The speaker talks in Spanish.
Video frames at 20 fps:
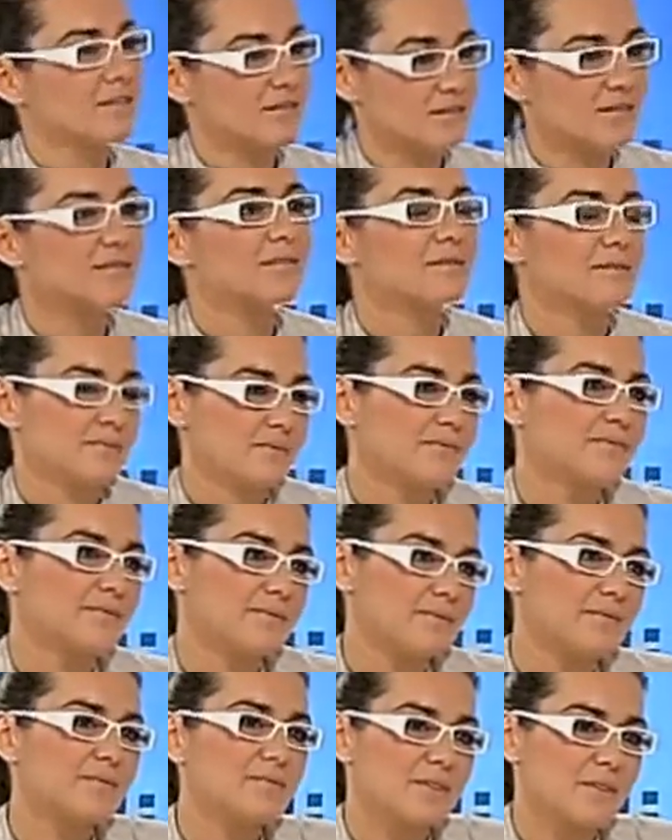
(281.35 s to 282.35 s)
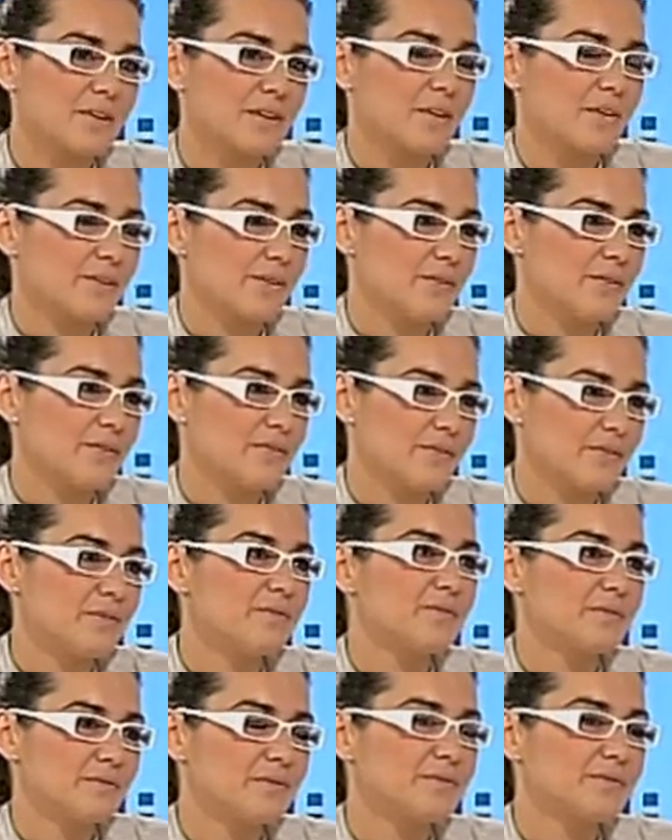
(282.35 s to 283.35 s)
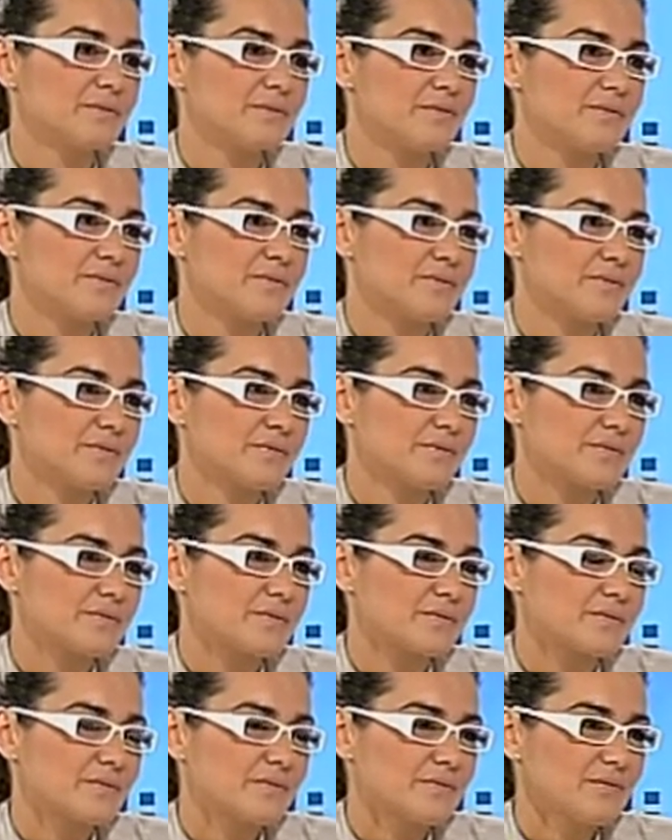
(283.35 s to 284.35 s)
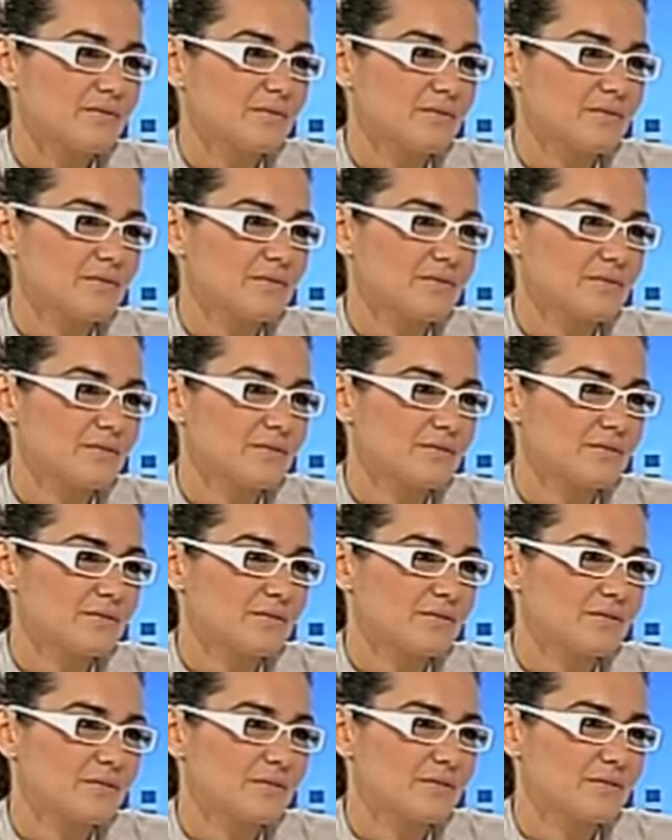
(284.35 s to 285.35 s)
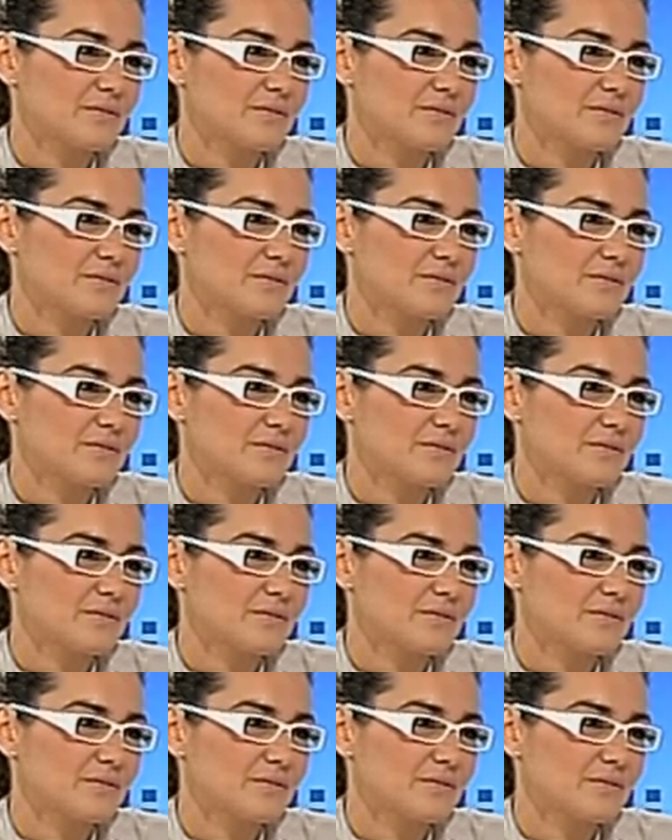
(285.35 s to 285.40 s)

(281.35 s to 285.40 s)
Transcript: mucho la interacción. Claro. Y anima mucho más, desde luego,